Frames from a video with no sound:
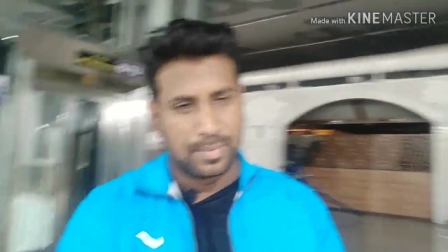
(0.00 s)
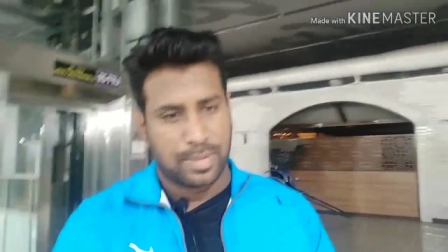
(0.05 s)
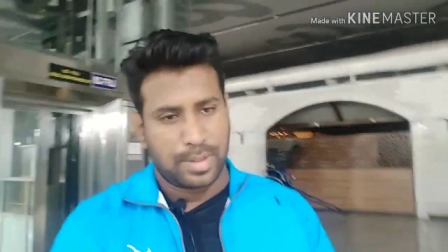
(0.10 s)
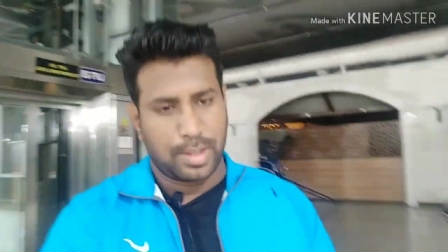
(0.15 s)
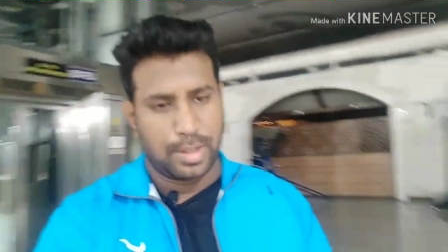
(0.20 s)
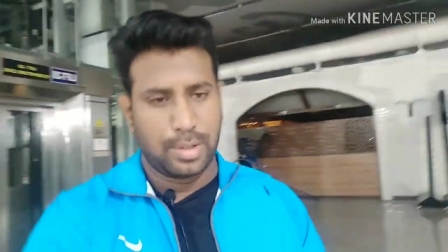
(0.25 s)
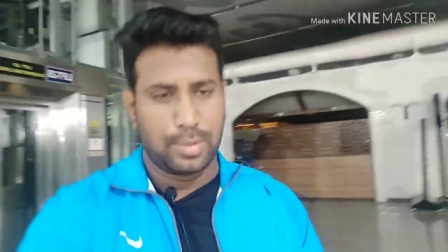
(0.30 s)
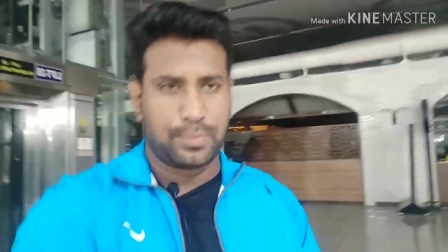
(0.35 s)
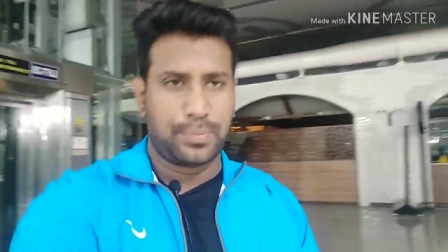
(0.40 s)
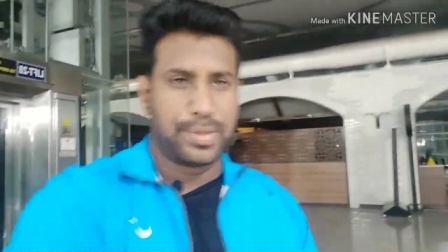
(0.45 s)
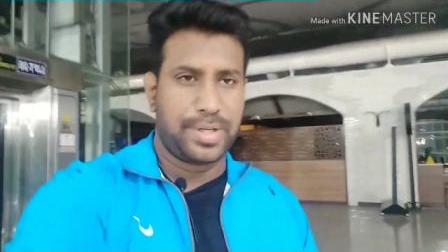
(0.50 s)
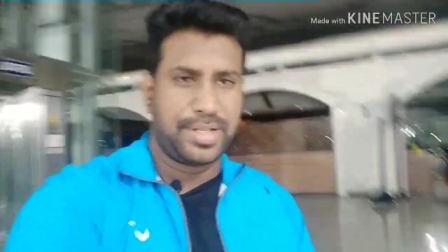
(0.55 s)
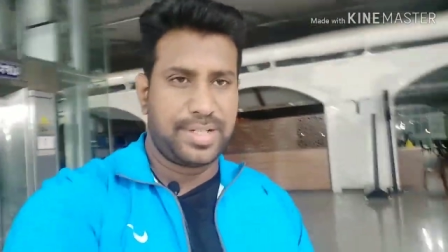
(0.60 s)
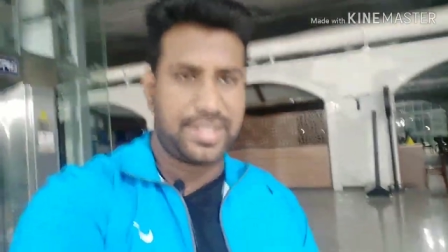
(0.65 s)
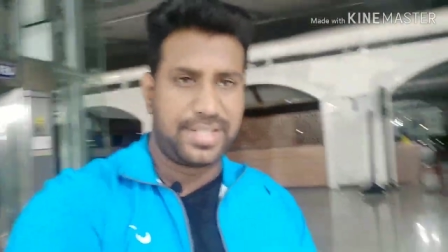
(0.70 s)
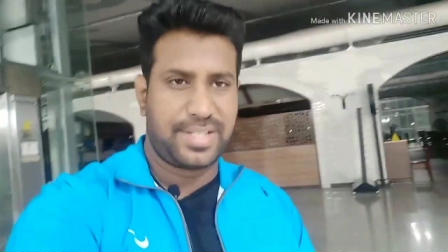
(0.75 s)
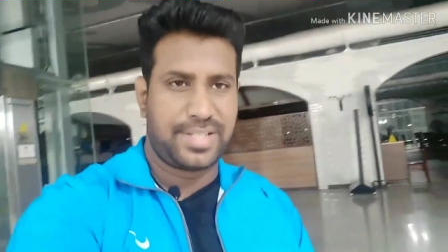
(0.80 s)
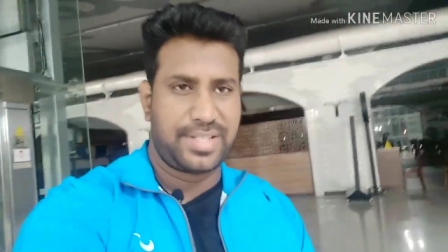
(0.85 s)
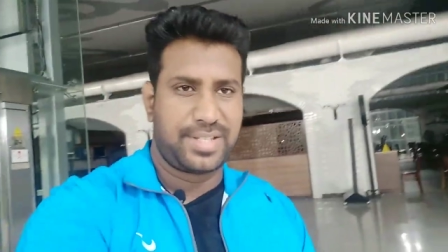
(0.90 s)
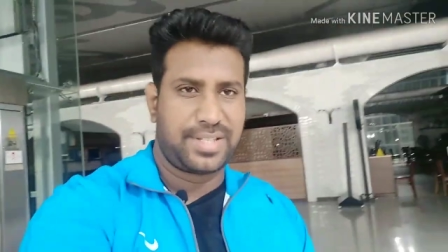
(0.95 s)
हेलो
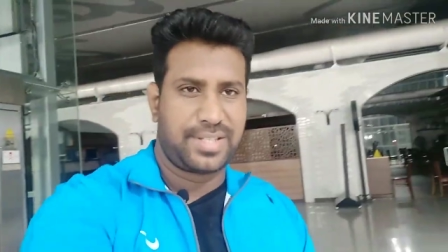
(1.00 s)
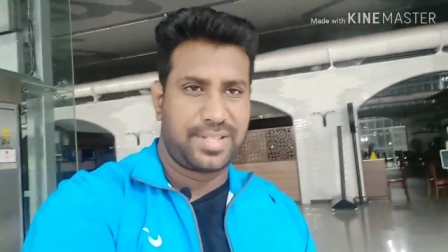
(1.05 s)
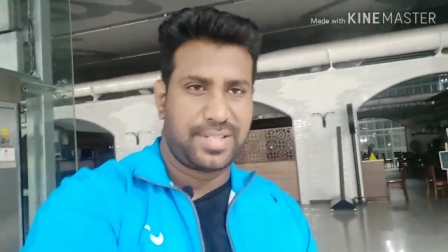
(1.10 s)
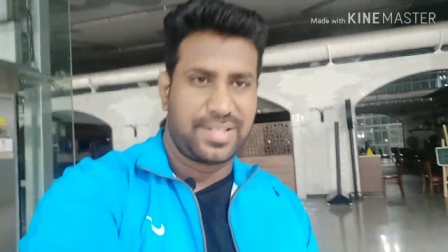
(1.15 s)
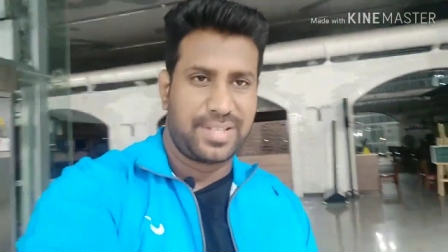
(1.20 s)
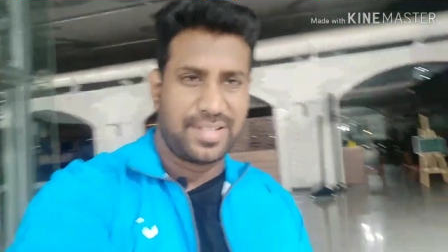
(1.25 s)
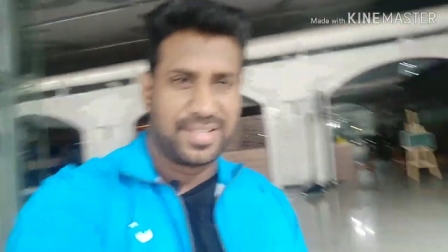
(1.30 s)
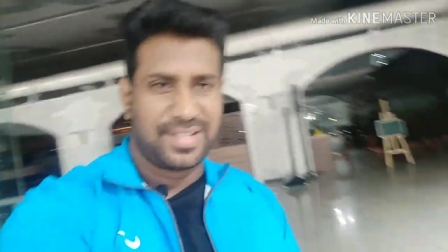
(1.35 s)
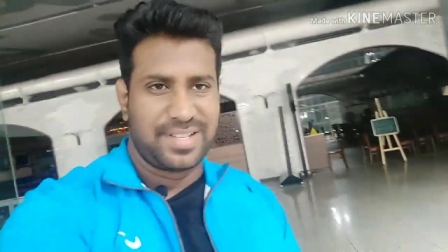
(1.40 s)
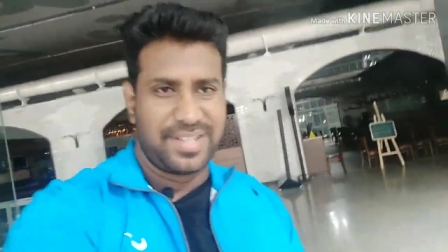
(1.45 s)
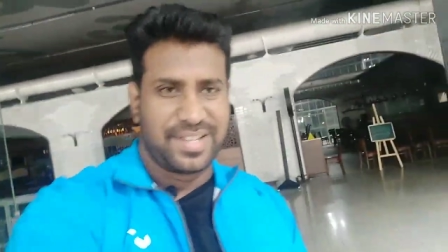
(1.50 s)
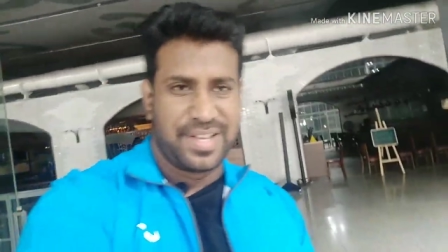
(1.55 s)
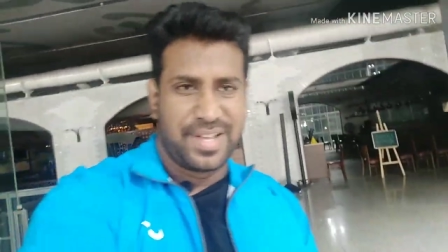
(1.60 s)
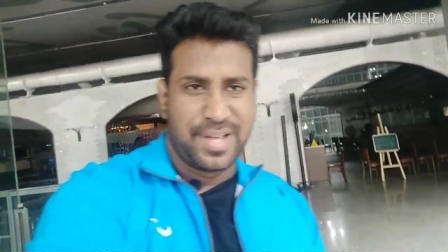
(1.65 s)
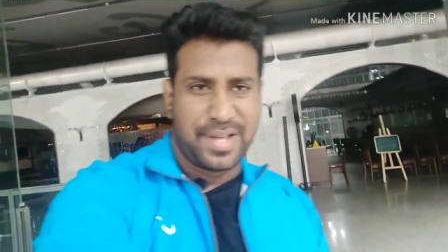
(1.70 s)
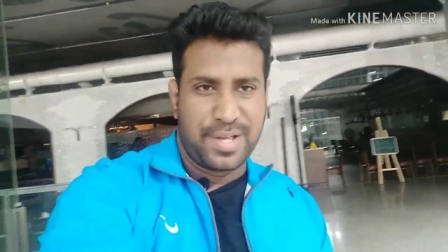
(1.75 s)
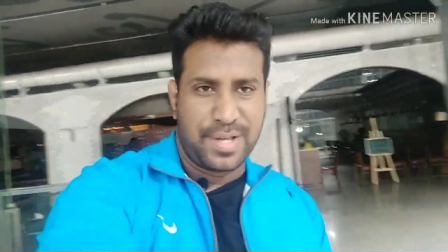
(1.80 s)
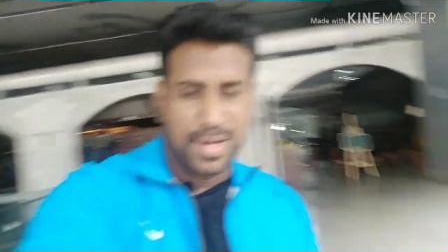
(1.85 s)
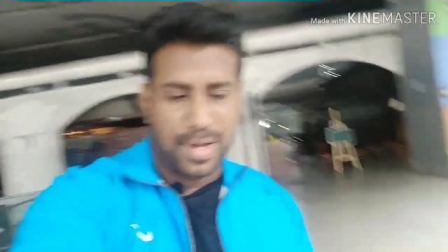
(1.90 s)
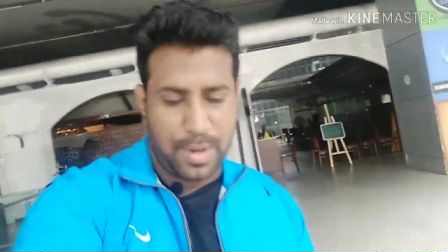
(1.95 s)
फ्रेंड्स
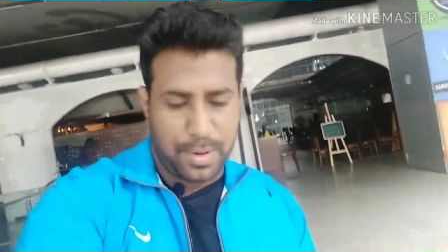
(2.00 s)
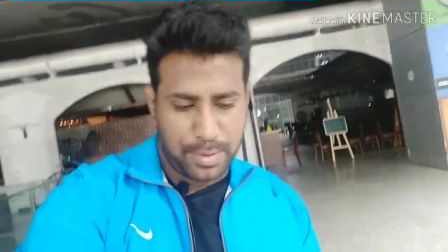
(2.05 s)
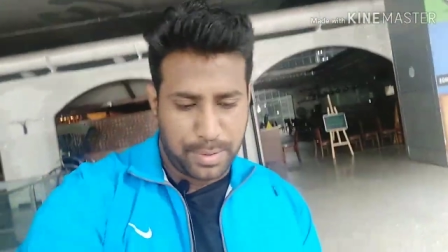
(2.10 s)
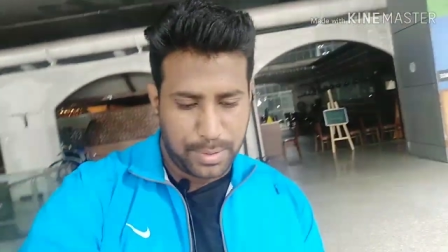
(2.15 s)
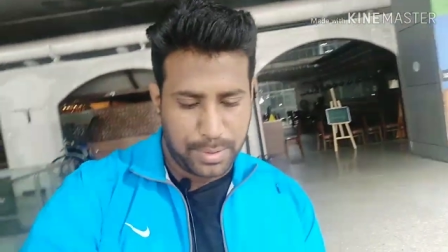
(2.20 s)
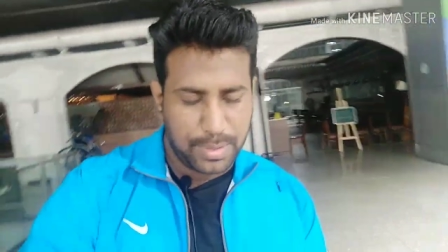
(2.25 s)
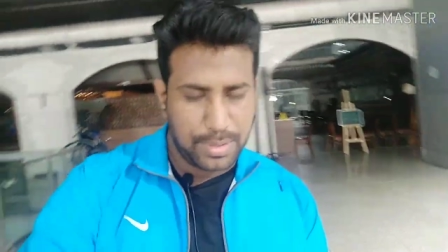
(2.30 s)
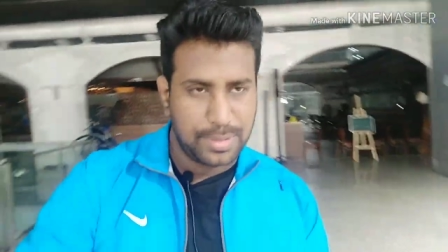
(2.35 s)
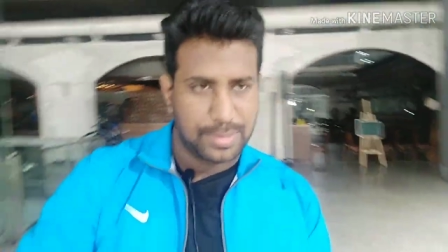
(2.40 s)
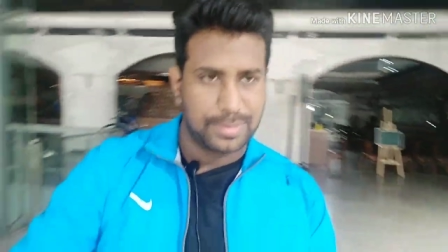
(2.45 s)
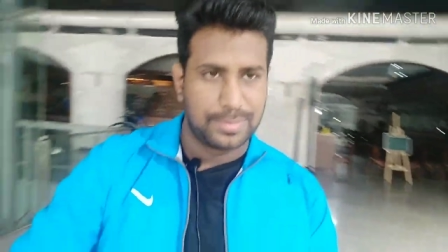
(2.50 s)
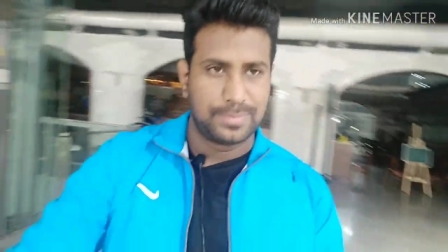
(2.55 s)
हाउ आर यू ऑल